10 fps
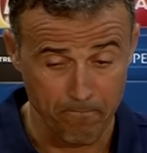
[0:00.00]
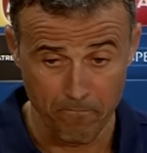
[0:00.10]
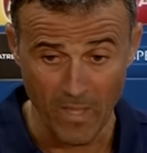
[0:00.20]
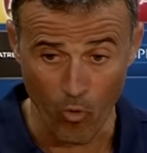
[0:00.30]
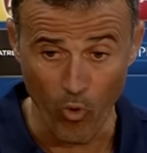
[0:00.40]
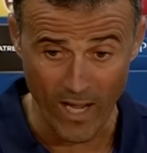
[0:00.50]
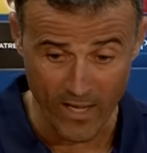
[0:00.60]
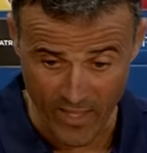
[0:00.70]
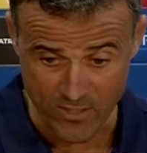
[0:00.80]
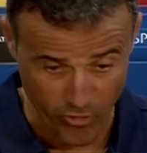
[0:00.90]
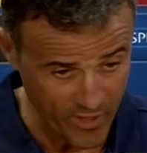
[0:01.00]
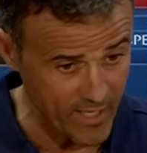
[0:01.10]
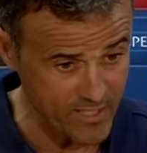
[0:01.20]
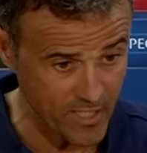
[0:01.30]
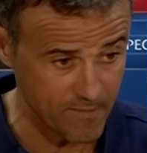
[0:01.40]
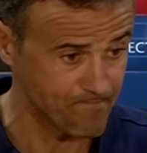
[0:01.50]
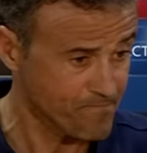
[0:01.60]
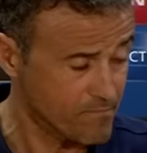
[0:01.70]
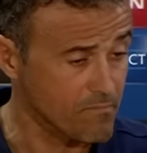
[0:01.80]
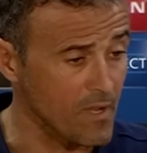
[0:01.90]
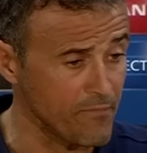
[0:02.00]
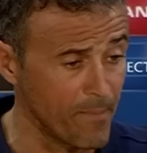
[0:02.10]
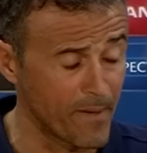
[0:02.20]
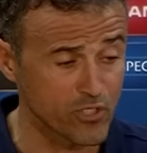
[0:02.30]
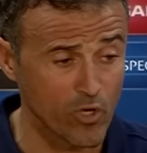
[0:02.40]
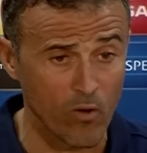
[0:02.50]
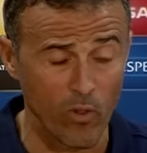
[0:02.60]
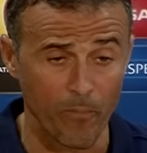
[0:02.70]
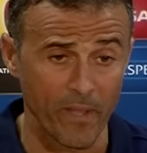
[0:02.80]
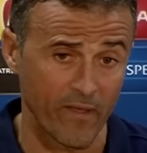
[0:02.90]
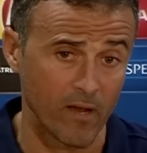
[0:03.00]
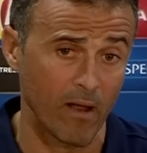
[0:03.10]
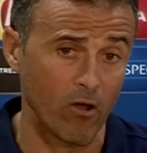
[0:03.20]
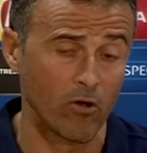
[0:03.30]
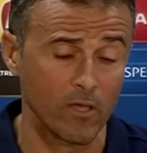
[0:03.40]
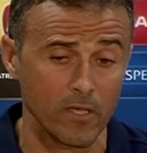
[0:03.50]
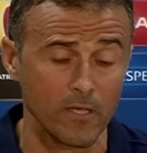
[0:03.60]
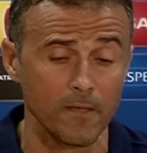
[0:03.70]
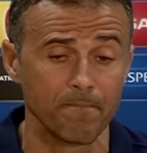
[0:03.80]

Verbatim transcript: de jugar, de asociarse, de presionar cuando pierden el balón y,